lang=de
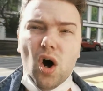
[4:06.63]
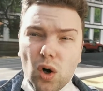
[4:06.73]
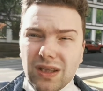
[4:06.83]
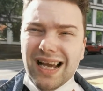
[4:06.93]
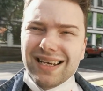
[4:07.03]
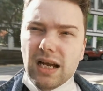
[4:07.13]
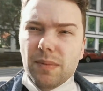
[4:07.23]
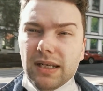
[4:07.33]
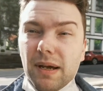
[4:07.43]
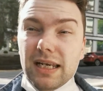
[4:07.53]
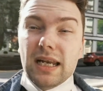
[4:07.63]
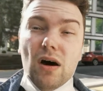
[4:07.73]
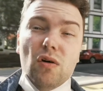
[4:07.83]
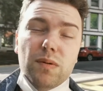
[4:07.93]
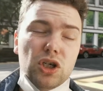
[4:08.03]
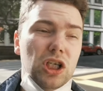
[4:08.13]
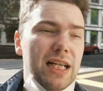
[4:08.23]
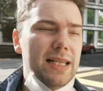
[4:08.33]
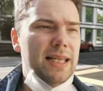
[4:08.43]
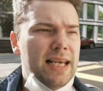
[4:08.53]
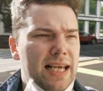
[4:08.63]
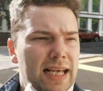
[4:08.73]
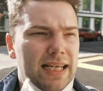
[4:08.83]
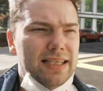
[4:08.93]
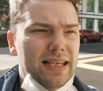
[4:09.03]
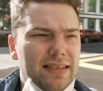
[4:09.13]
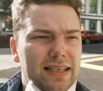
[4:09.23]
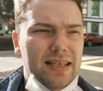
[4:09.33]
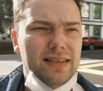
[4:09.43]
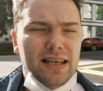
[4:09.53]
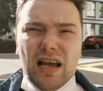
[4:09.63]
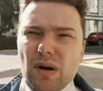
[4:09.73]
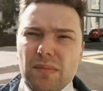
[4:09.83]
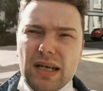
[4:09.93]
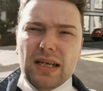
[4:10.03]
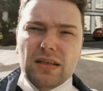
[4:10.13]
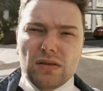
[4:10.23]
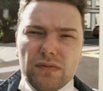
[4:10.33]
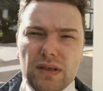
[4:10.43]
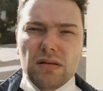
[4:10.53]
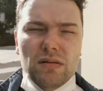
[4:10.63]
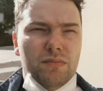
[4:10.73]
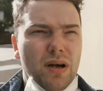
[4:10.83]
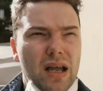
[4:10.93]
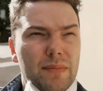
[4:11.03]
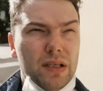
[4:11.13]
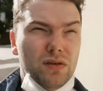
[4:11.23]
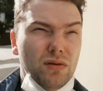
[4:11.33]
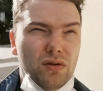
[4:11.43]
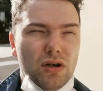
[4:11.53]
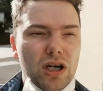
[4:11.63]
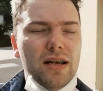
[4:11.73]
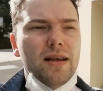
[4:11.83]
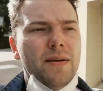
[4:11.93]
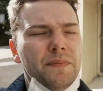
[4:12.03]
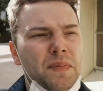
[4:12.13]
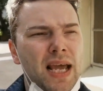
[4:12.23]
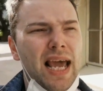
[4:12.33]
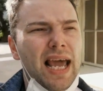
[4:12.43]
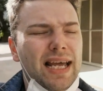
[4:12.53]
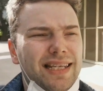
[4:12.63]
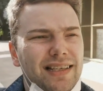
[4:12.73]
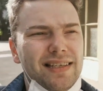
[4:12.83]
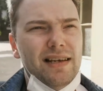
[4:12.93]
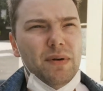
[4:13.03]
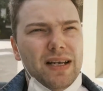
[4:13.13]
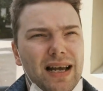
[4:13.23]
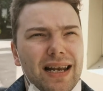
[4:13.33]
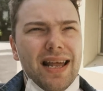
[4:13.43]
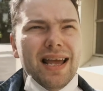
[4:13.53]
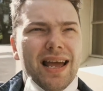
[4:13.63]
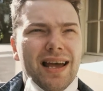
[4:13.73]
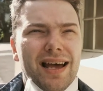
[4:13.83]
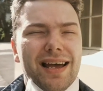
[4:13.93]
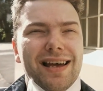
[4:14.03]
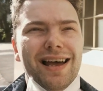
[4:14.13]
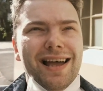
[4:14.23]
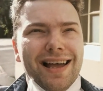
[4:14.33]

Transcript: Online kann man bei denen auch bestellen. Das nennt sich dann Cyber Monday, so wie bei Amazon in Deutschland. Das ist aber dann äh,